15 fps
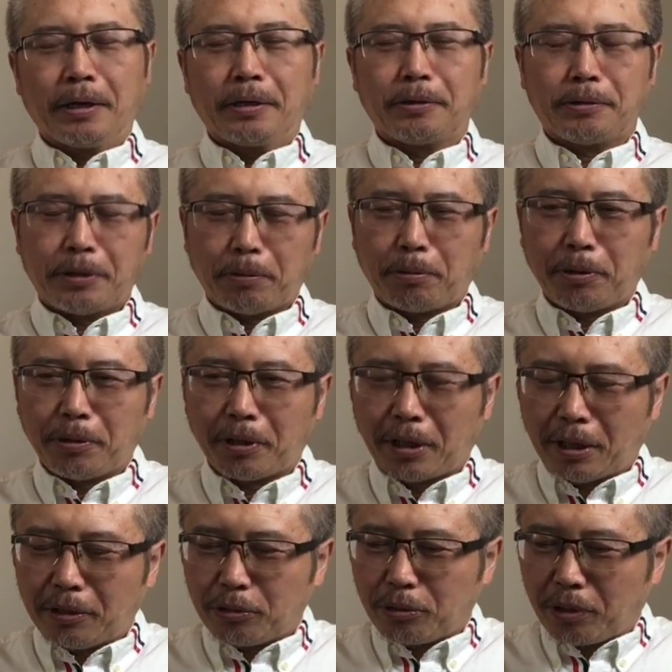有些朋友可
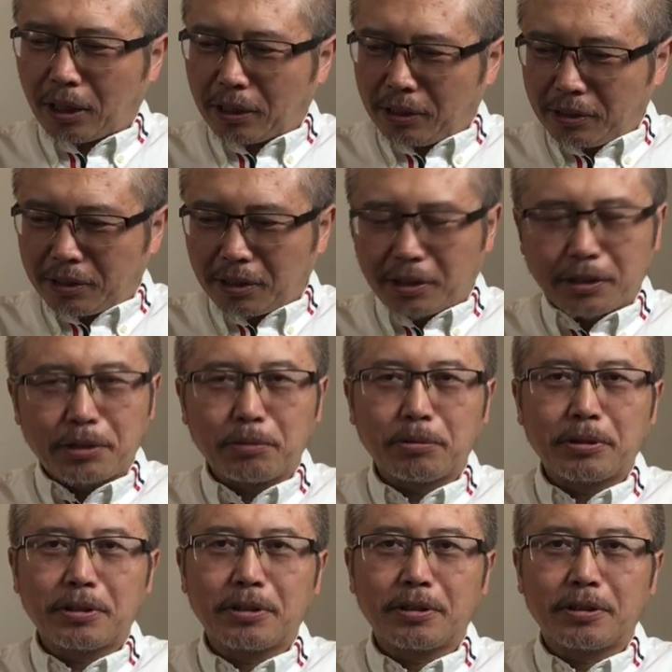能说啊，你这个是不
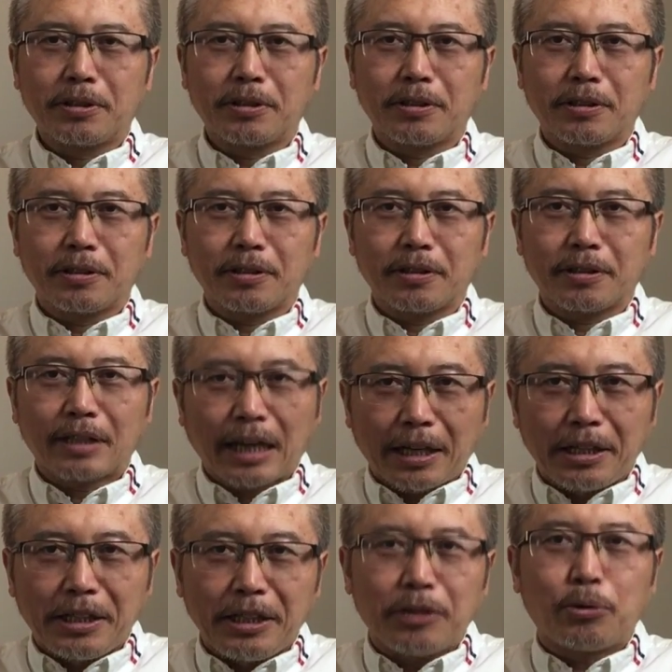是太
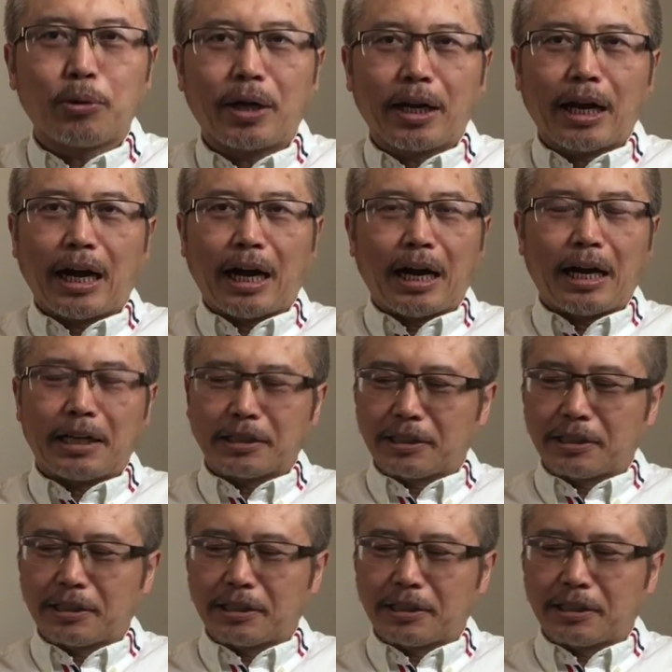臆断了啊？